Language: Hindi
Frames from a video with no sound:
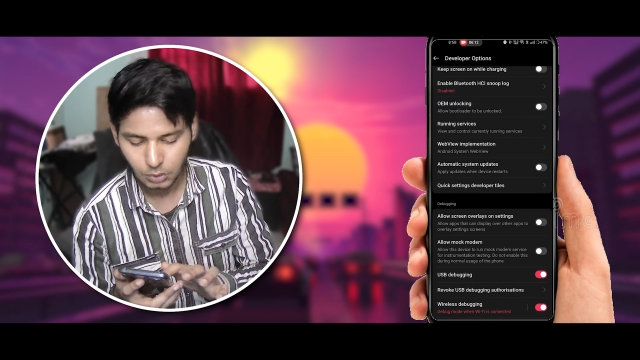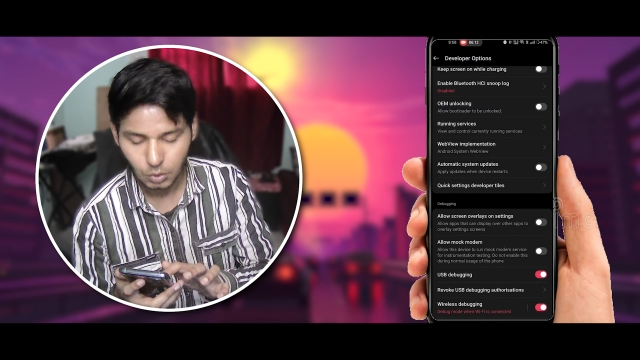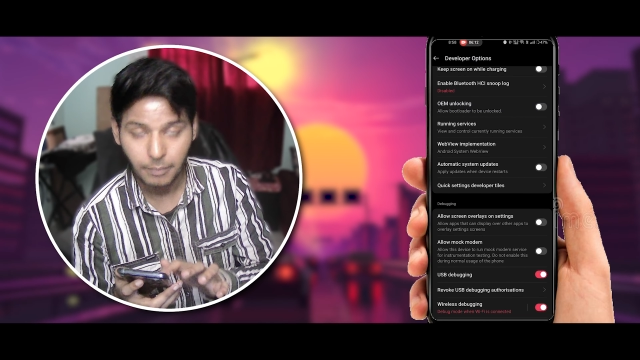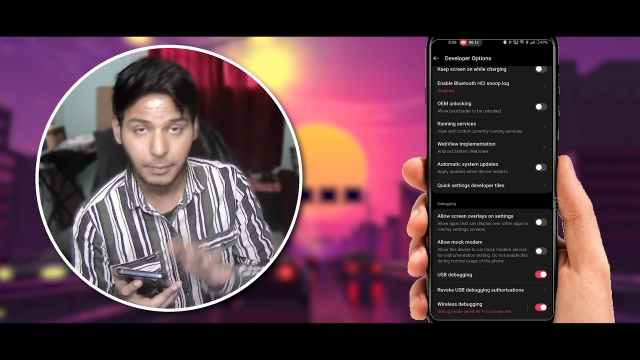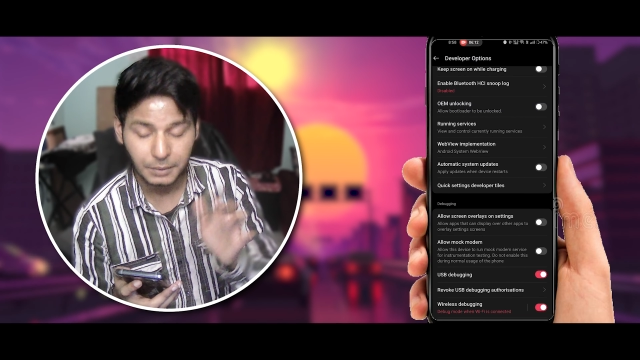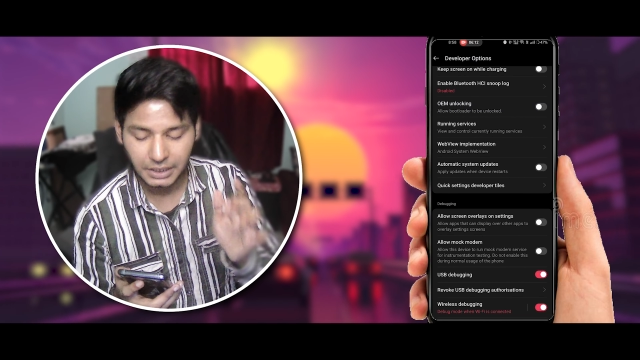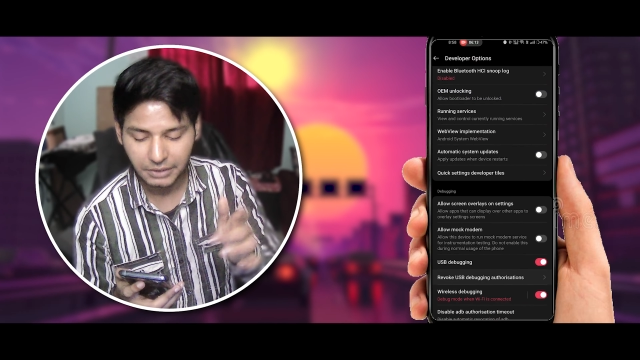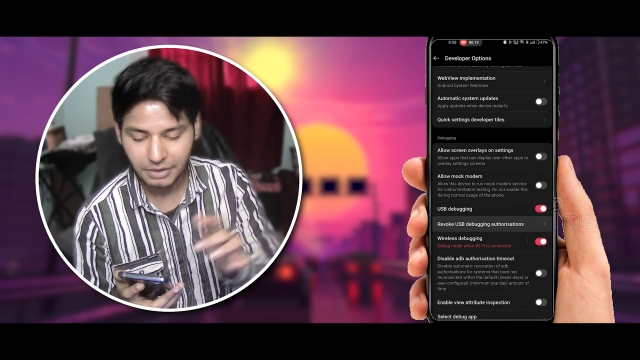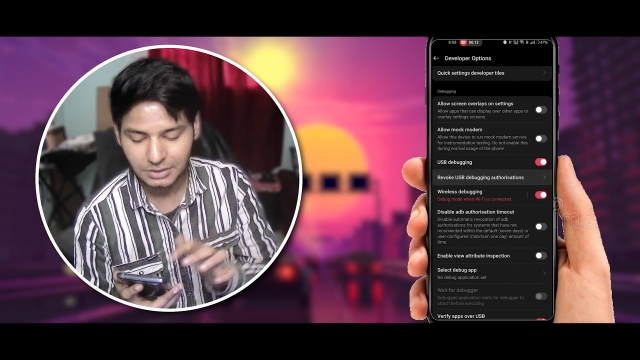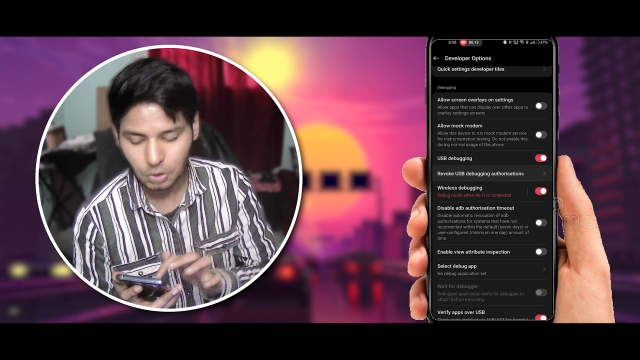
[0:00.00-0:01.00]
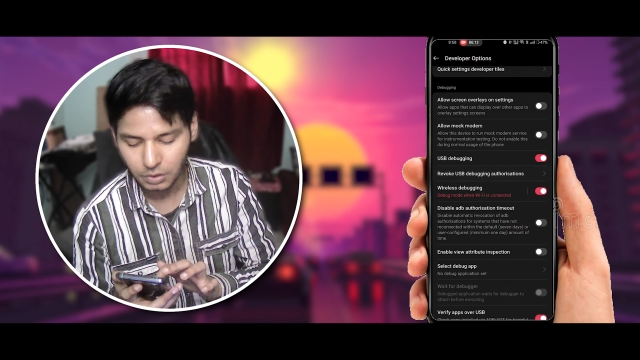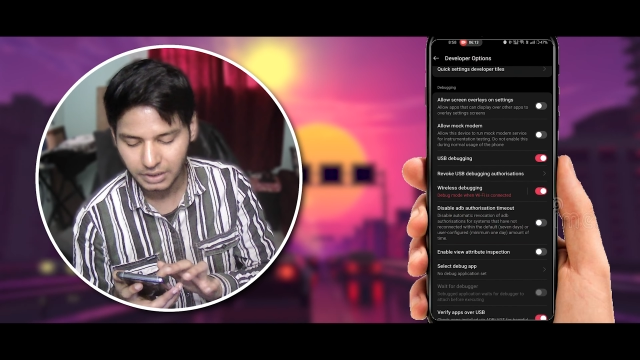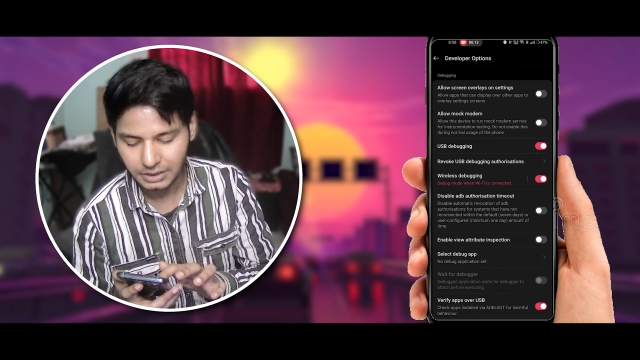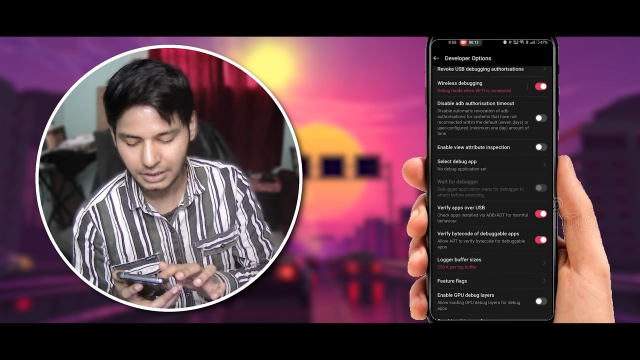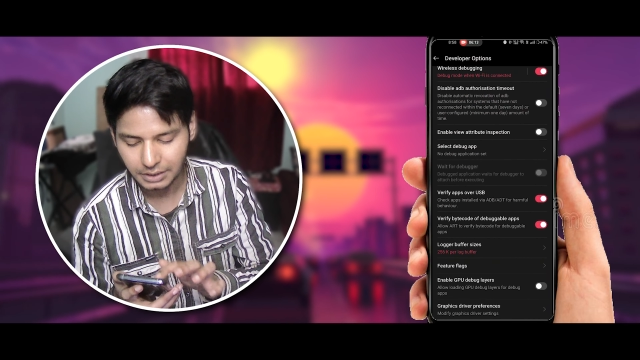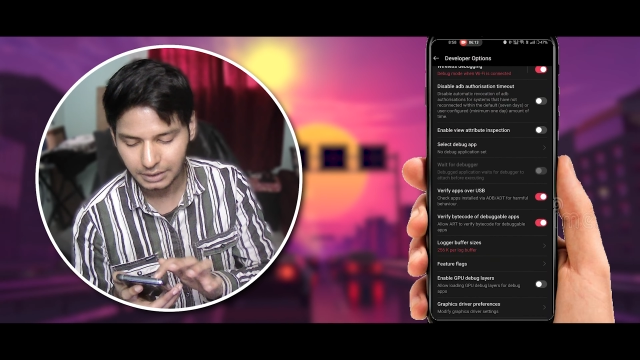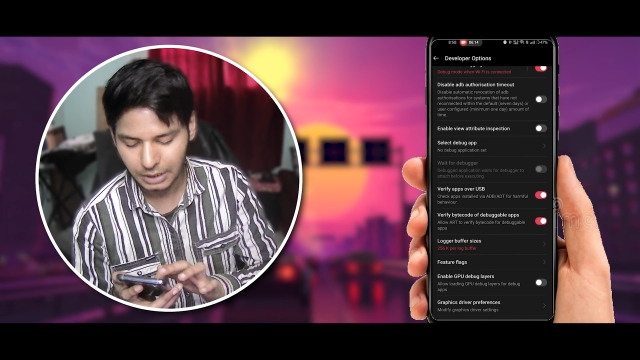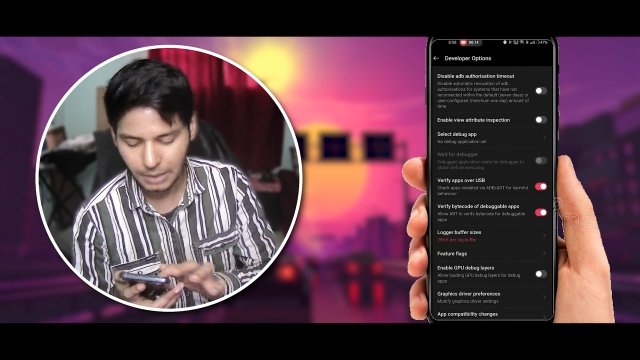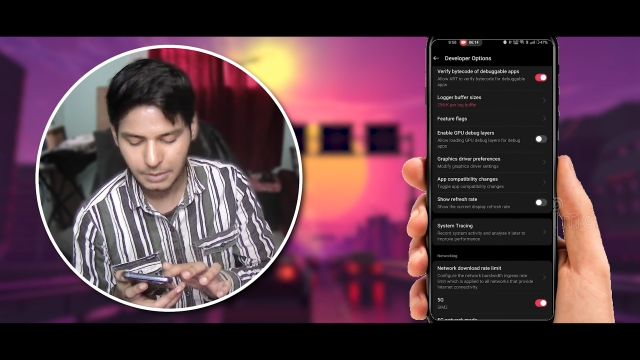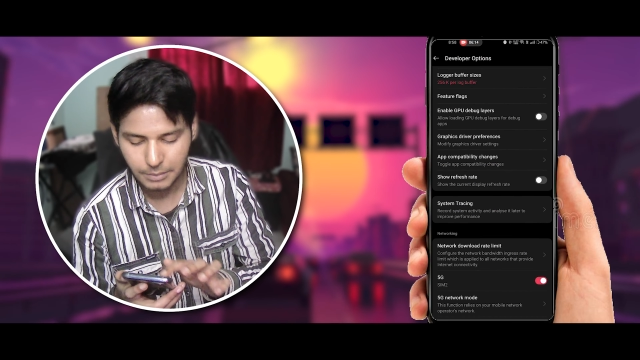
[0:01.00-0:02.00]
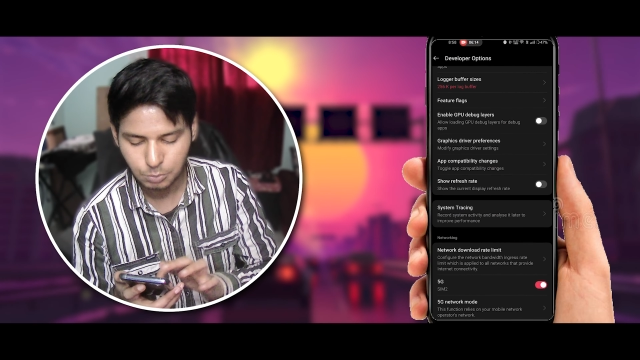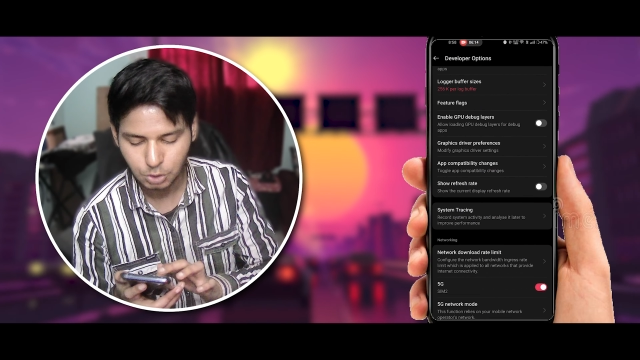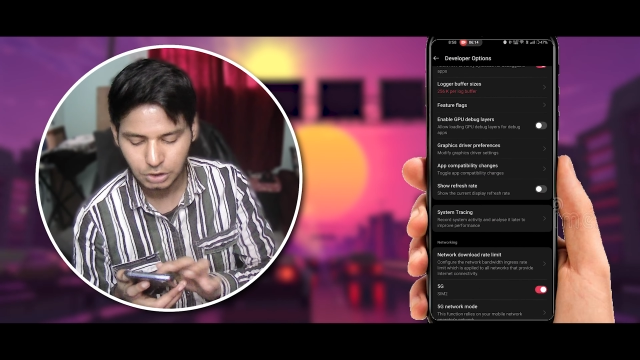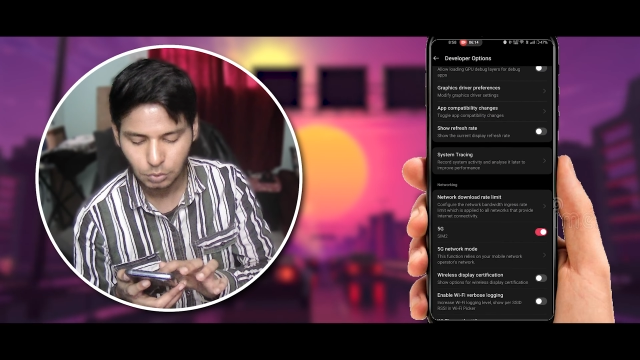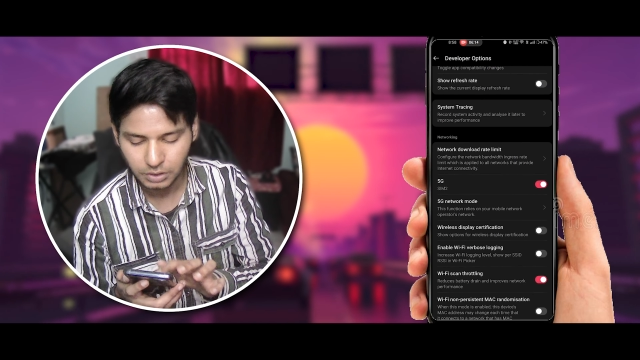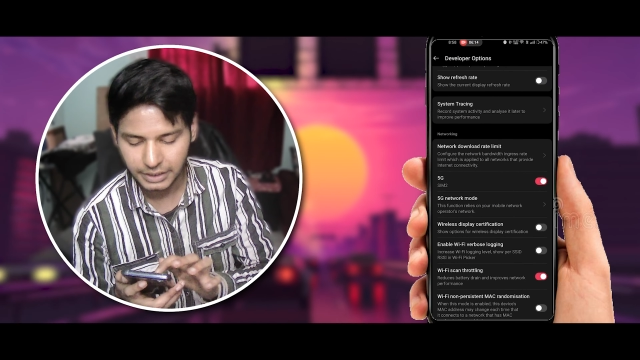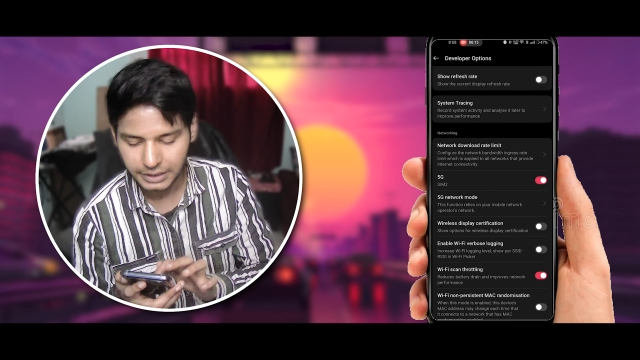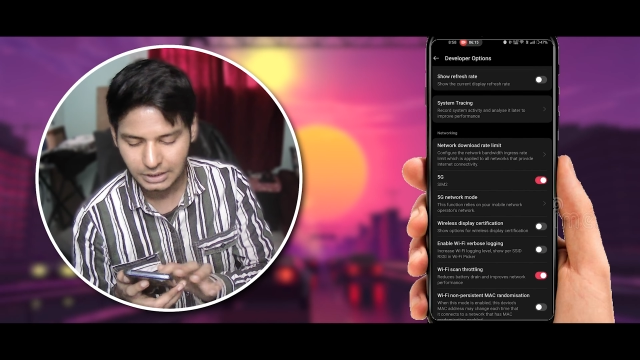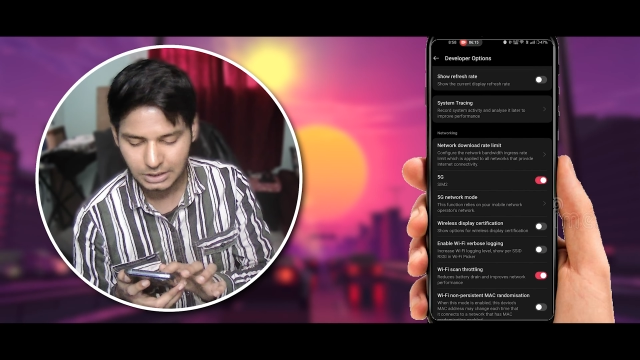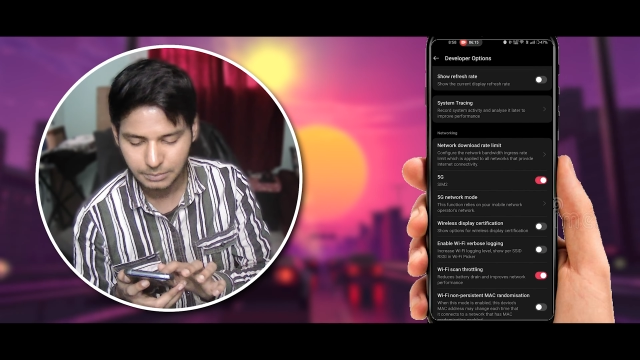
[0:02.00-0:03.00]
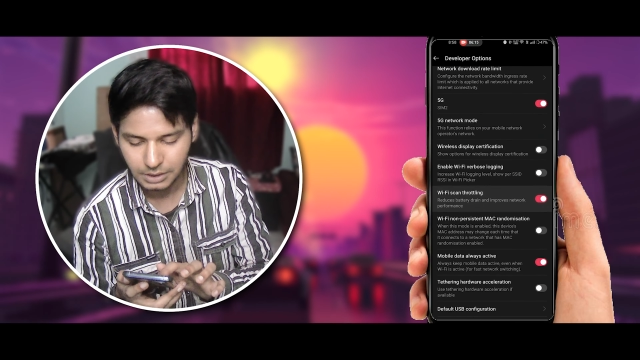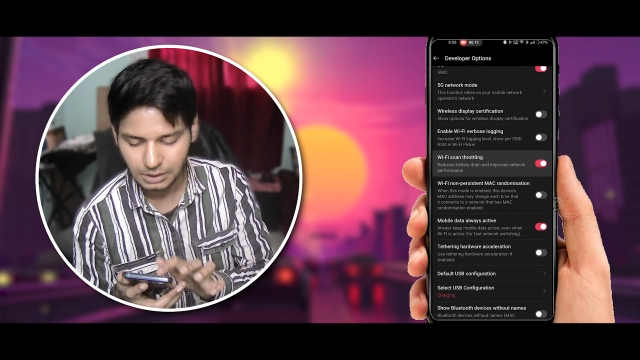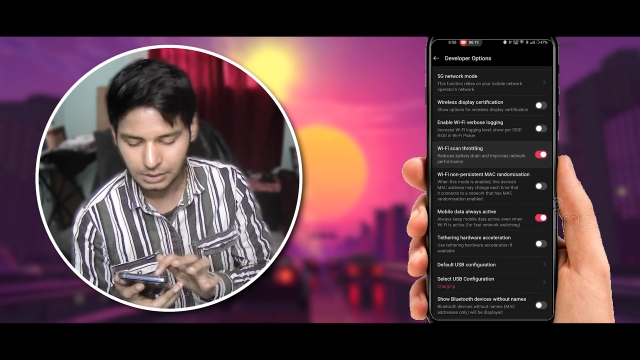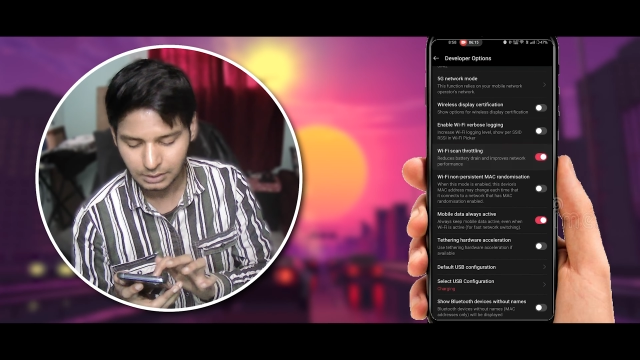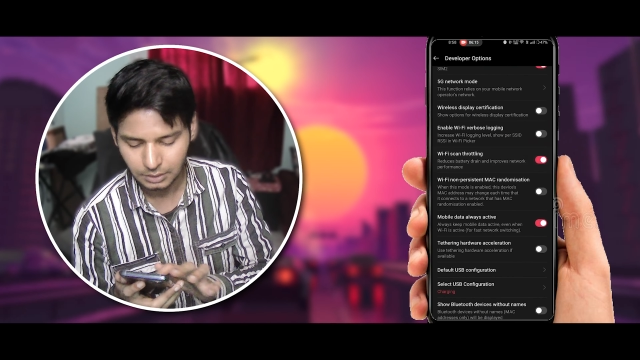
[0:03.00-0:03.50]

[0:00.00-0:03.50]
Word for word: तो आप अपने डिवाइस के अकॉर्डिंग देख लेना अब यहाँ पे मुझे ढूंढना है डिसेबल